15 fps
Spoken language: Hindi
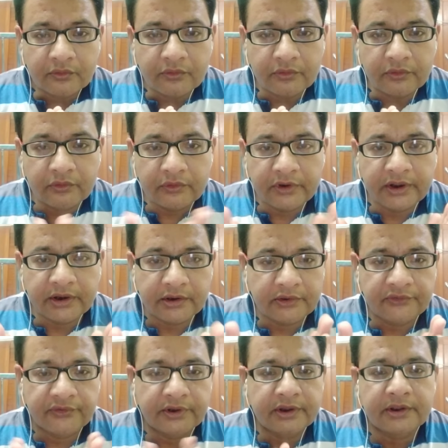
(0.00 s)
कोरोना
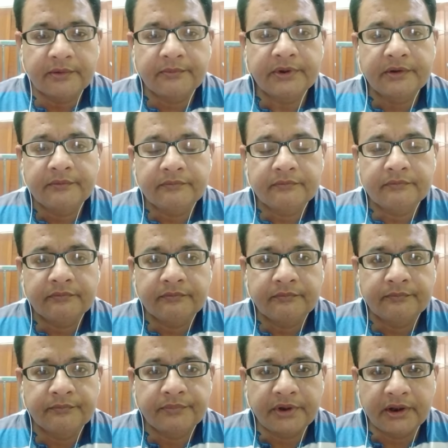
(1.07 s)
का संक्रमण
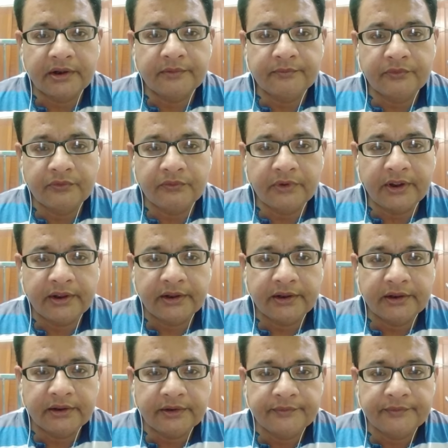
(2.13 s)
प्रारंभ हुआ है